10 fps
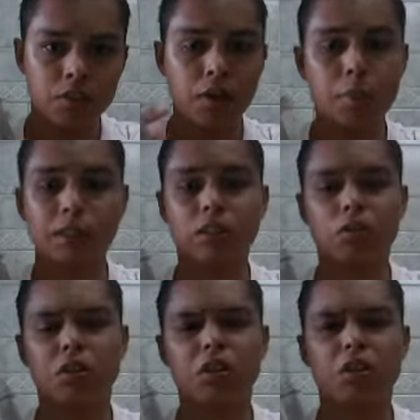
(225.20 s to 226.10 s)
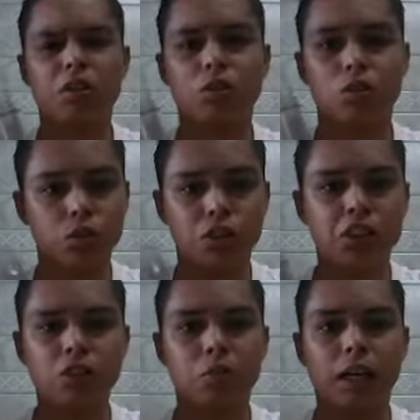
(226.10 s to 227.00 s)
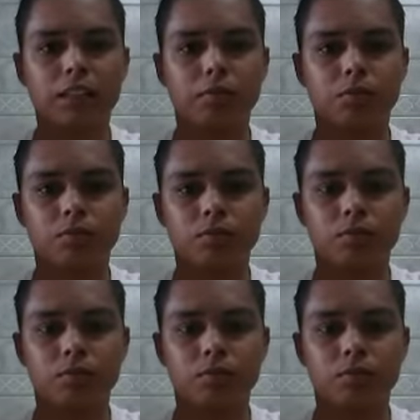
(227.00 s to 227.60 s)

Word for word: e vai passar o que? Dois dias no máximo.